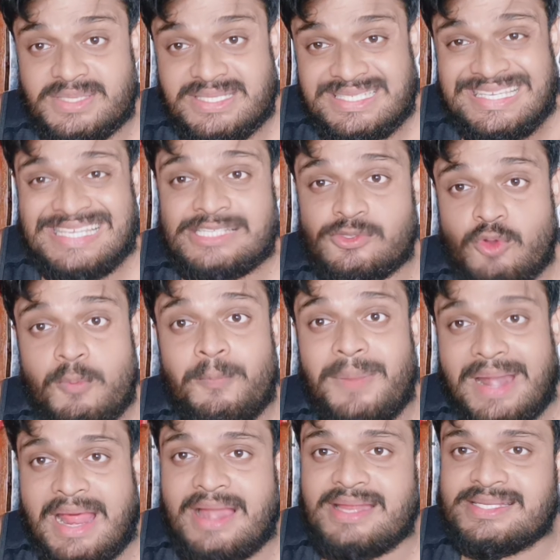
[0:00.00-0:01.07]
चीज़ को
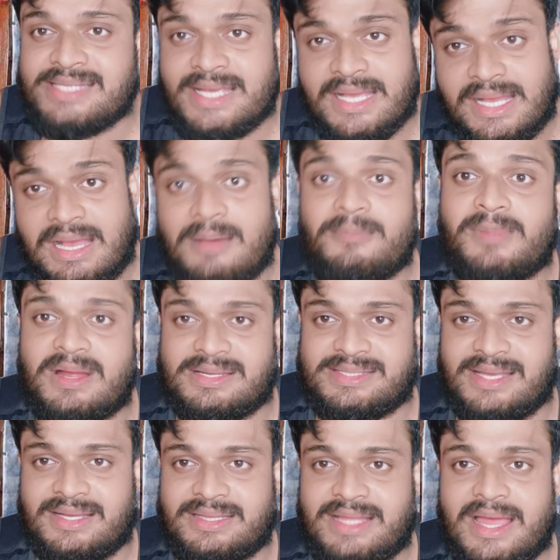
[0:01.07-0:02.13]
बढ़ाने से कम कर
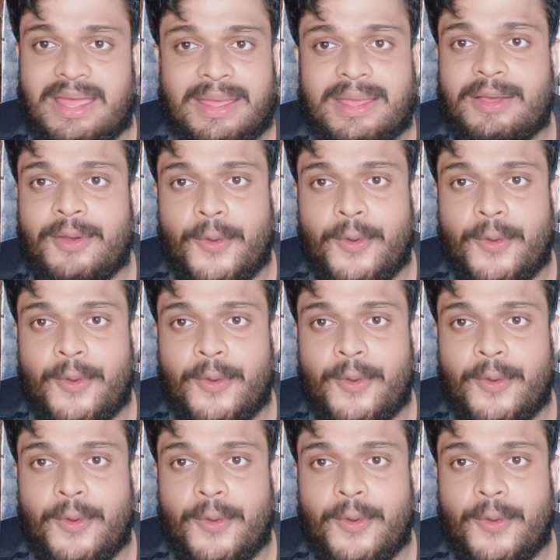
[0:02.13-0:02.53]
सकता है